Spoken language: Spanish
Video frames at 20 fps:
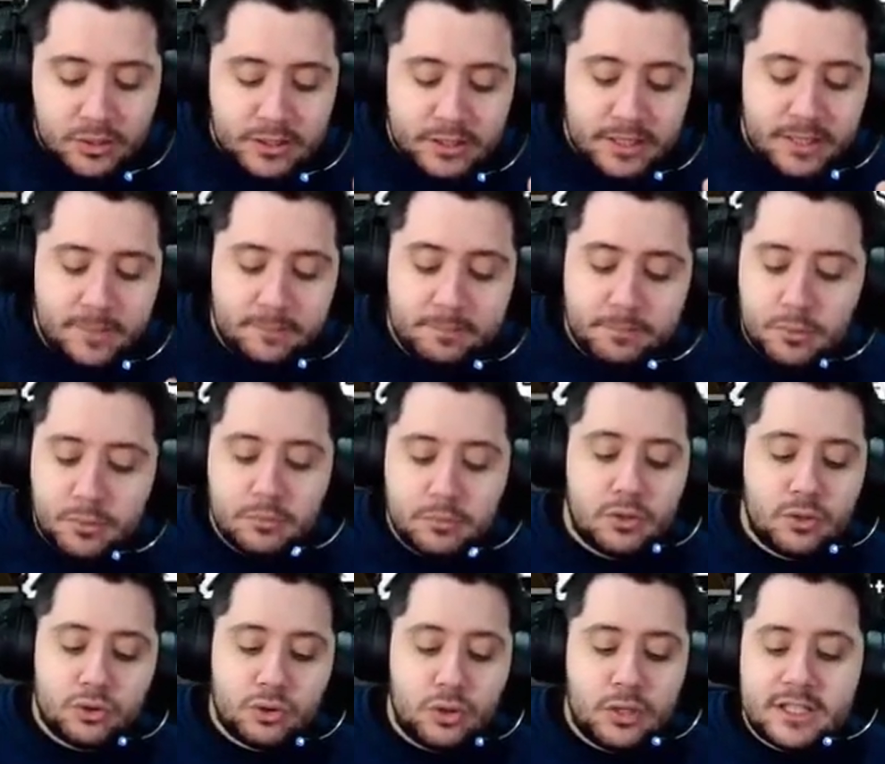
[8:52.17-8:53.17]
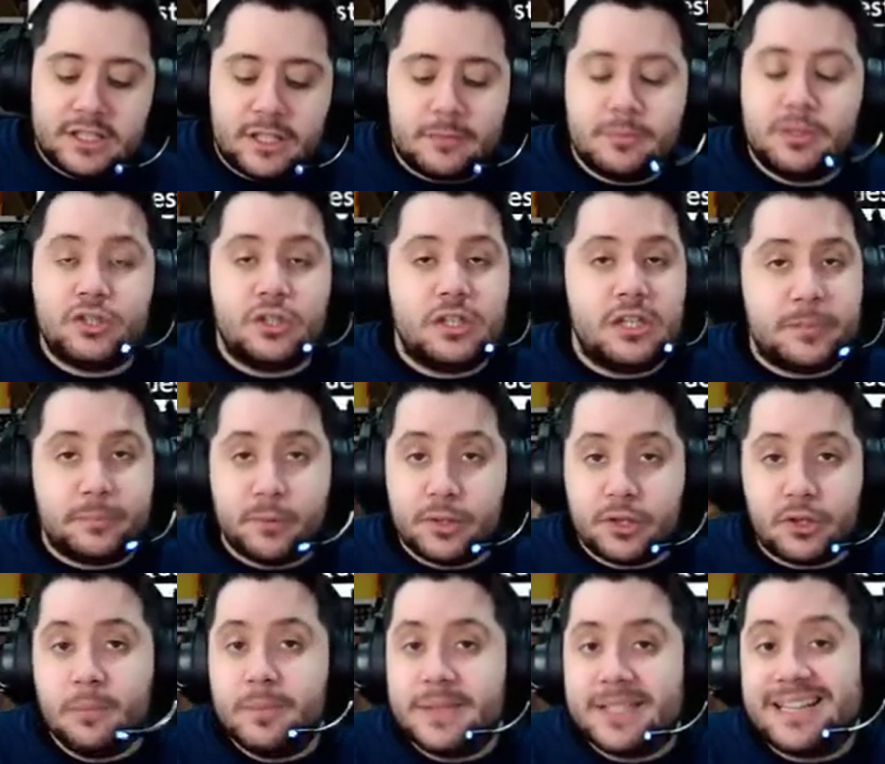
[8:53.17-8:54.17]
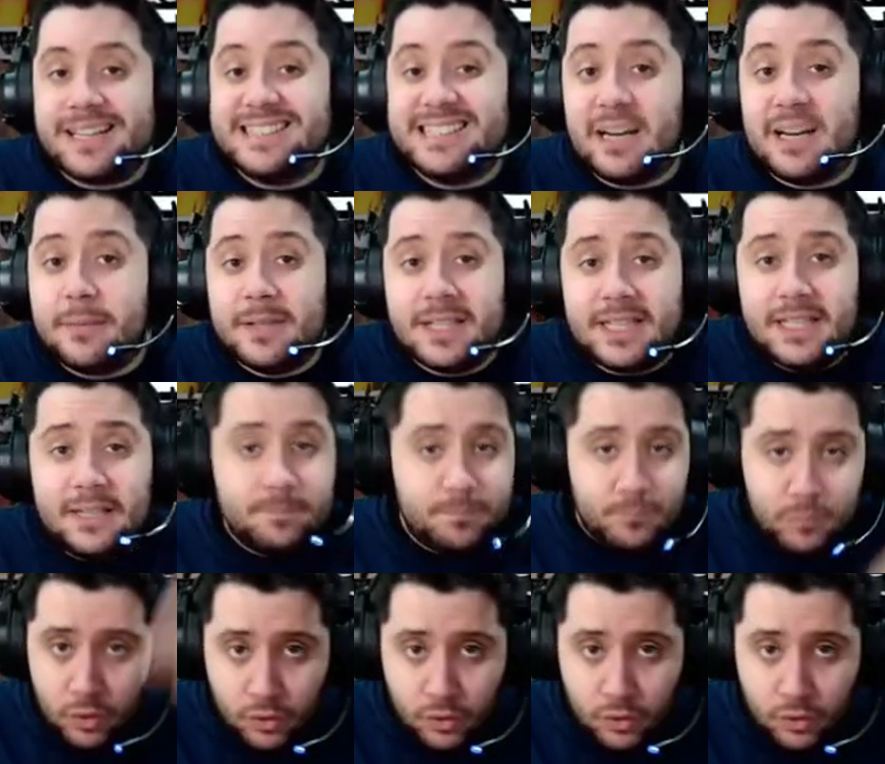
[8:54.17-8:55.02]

Así que, pues bueno, estas misiones las podéis completar literalmente